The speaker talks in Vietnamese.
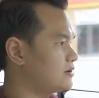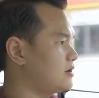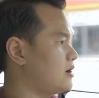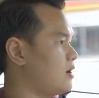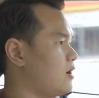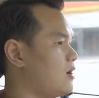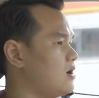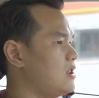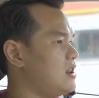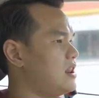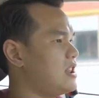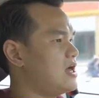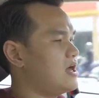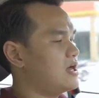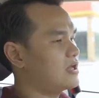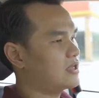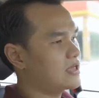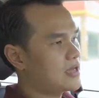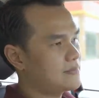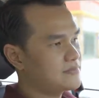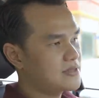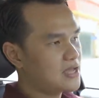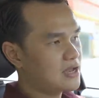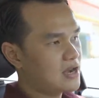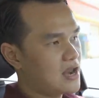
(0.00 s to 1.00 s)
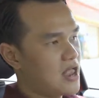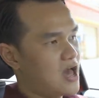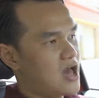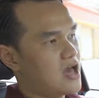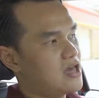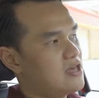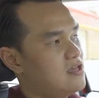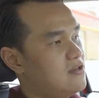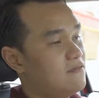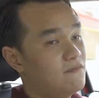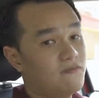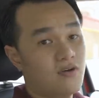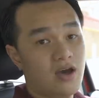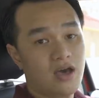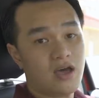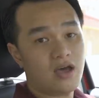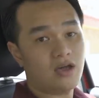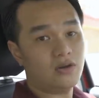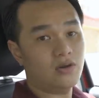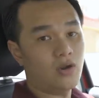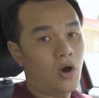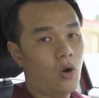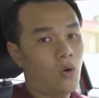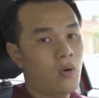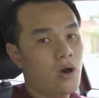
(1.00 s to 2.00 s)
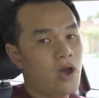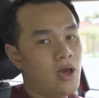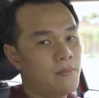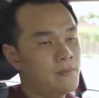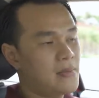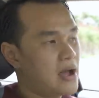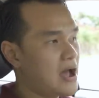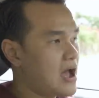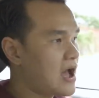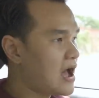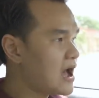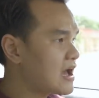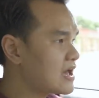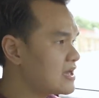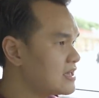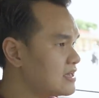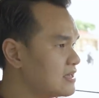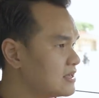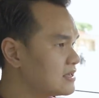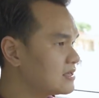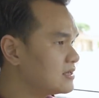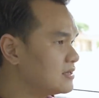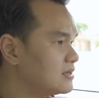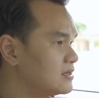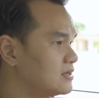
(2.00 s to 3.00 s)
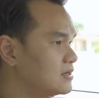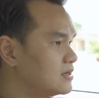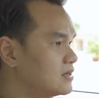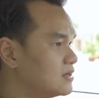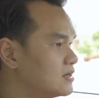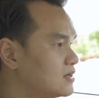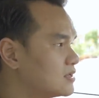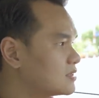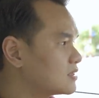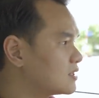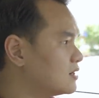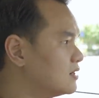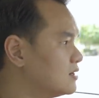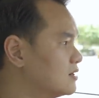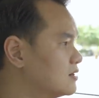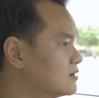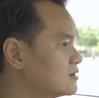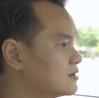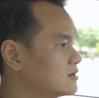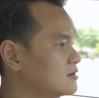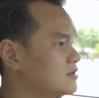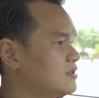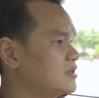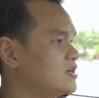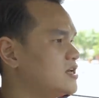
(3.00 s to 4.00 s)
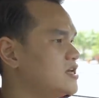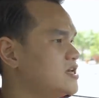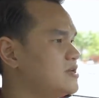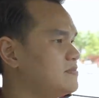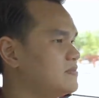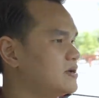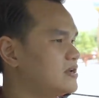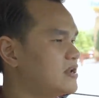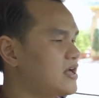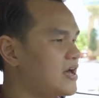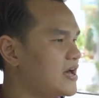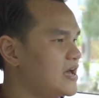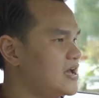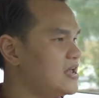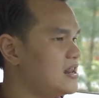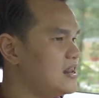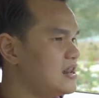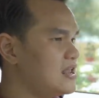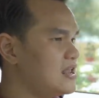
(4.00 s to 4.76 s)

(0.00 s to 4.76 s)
đó là cảm giác lái và độ êm ái. Thường thì mình thấy